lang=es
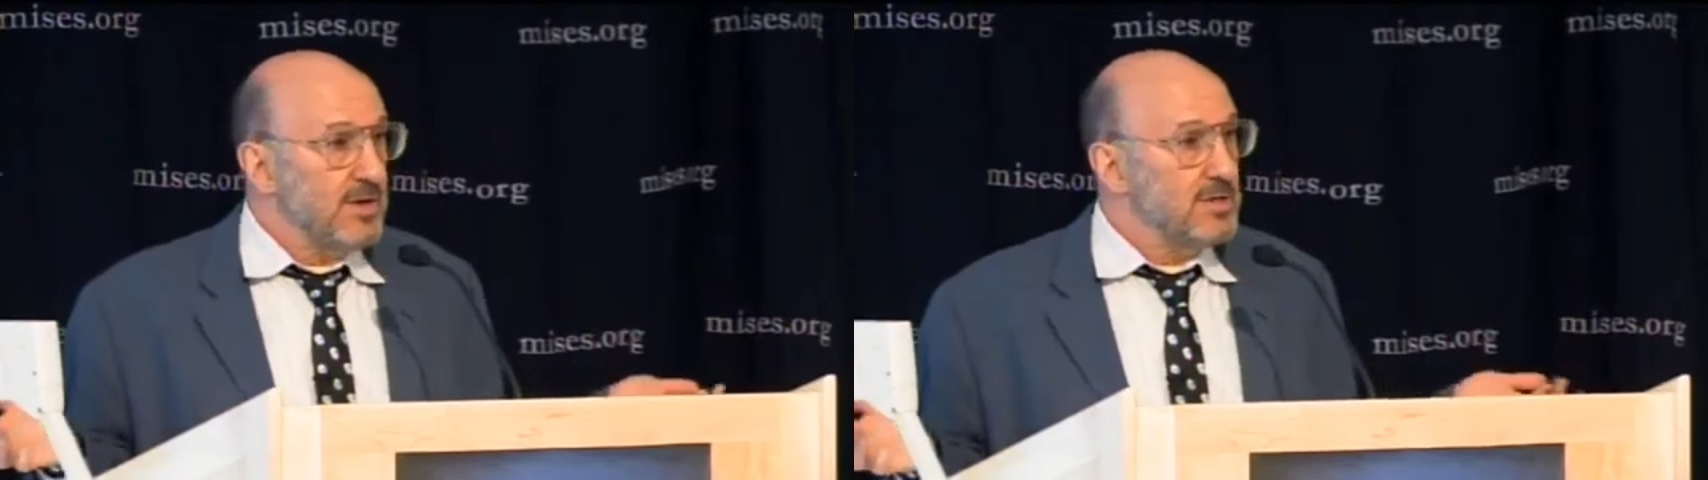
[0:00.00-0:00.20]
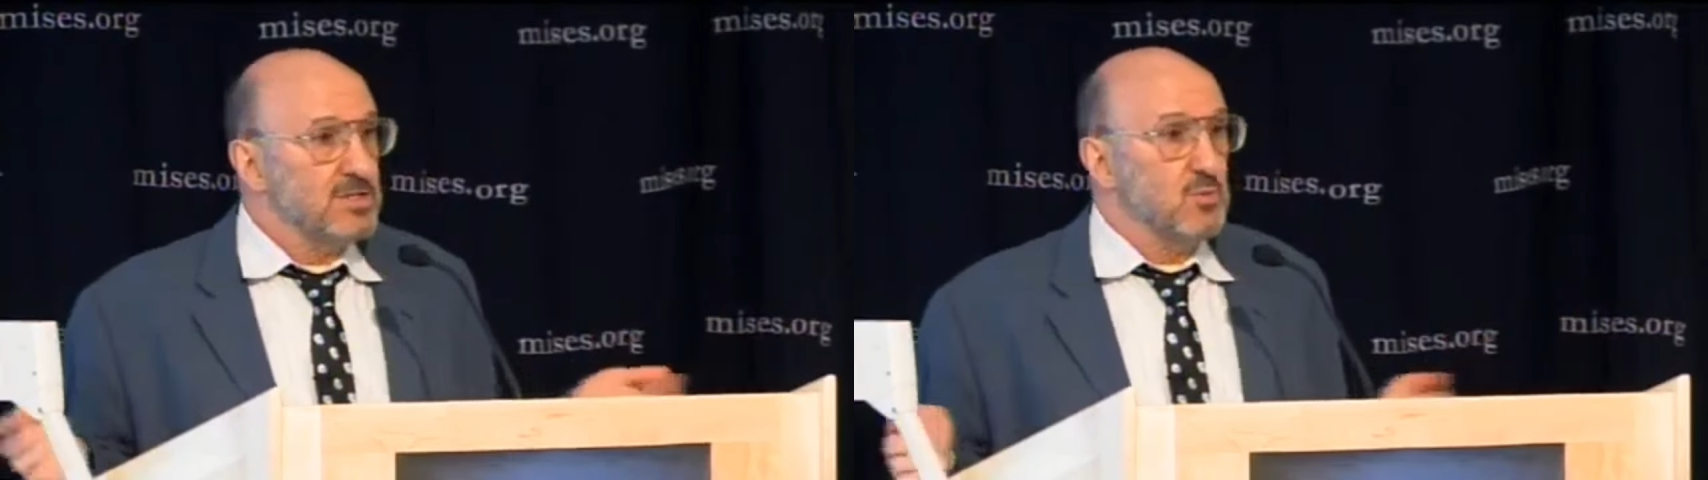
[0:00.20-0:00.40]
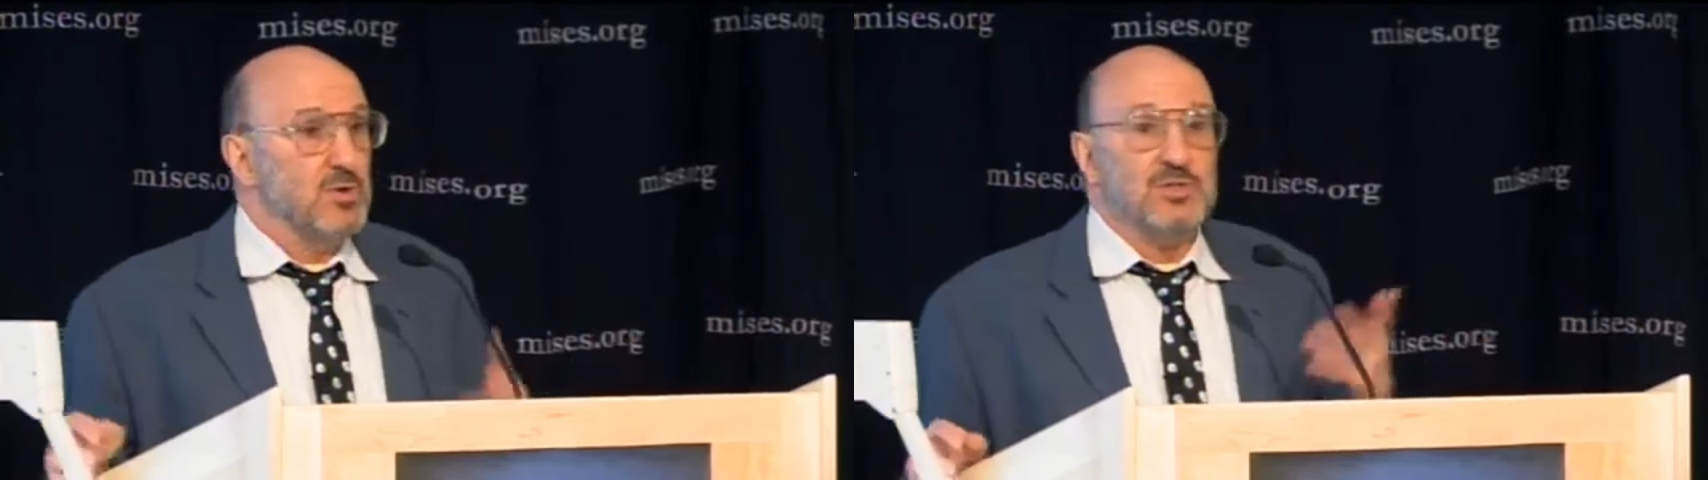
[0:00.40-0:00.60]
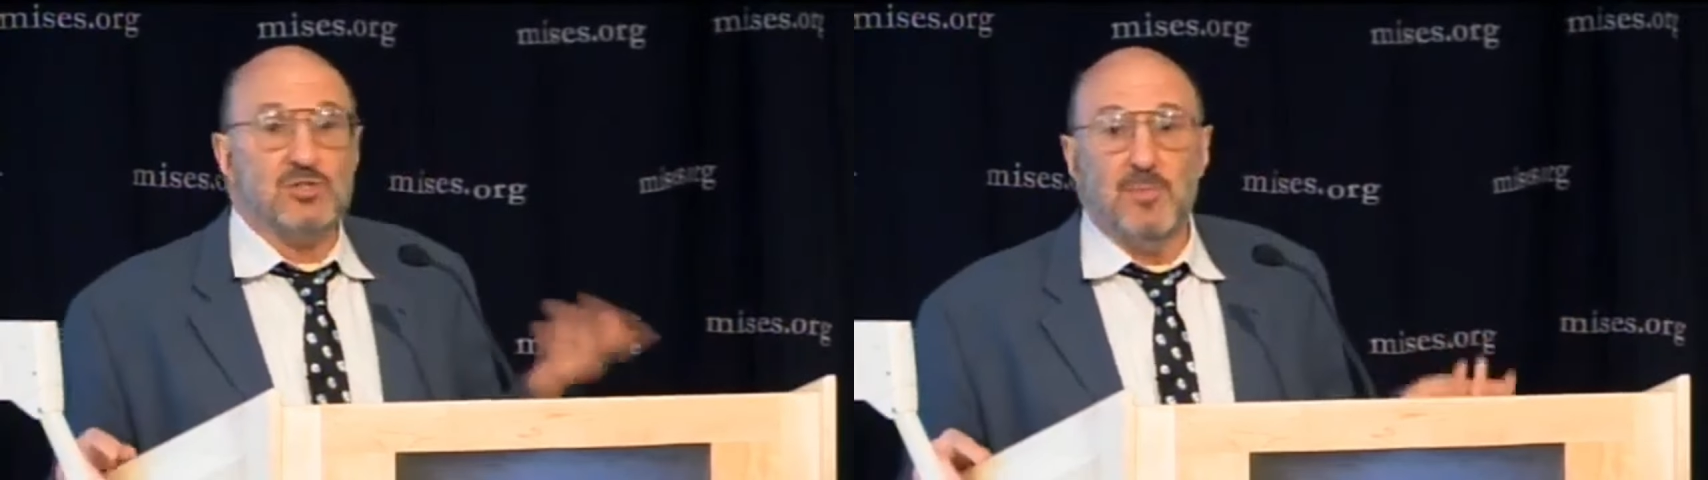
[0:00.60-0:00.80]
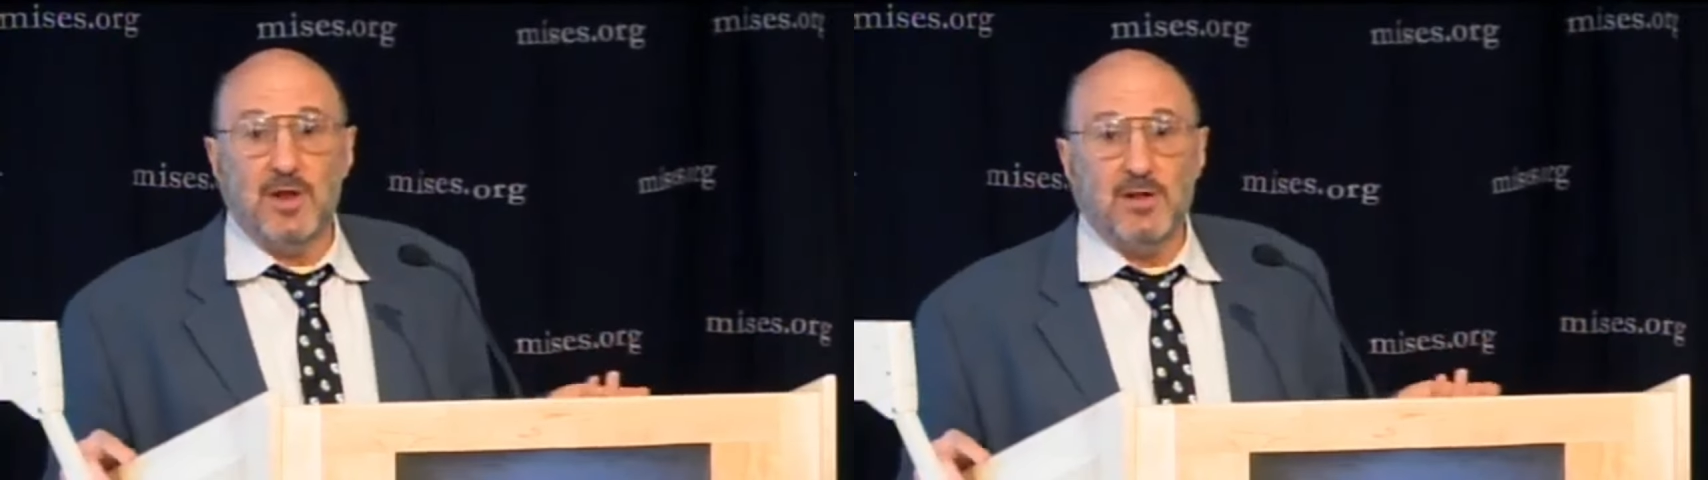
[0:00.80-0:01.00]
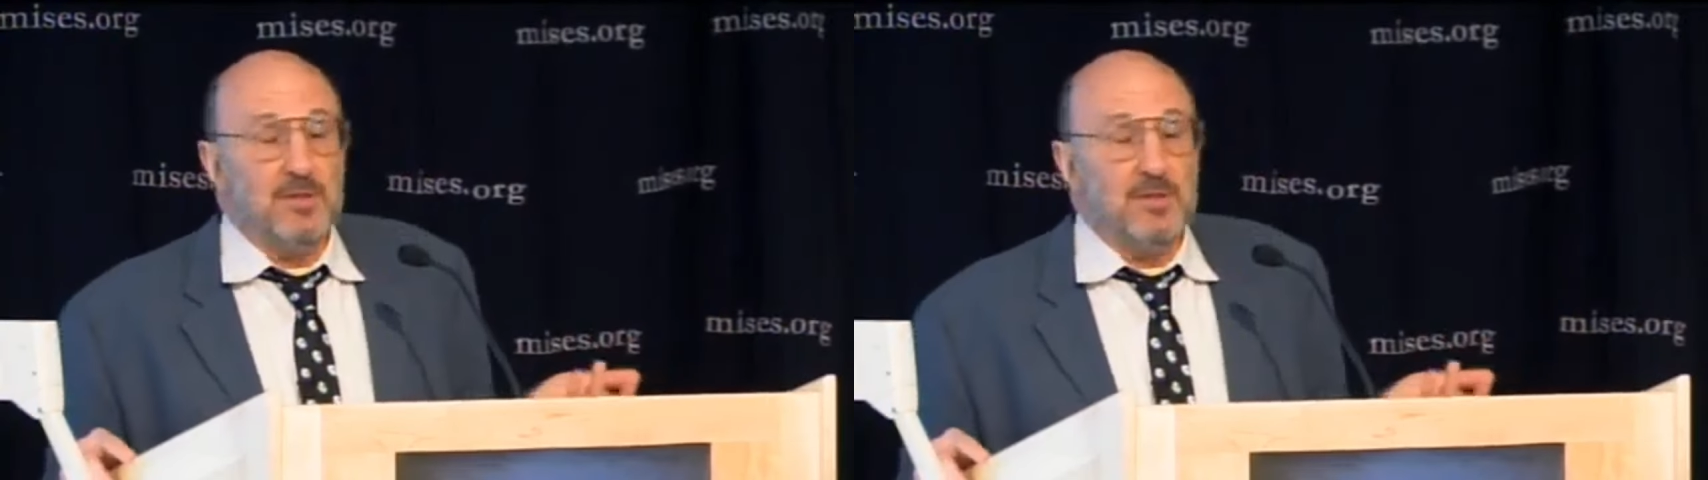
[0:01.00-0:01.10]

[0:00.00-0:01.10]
fueron fundamentales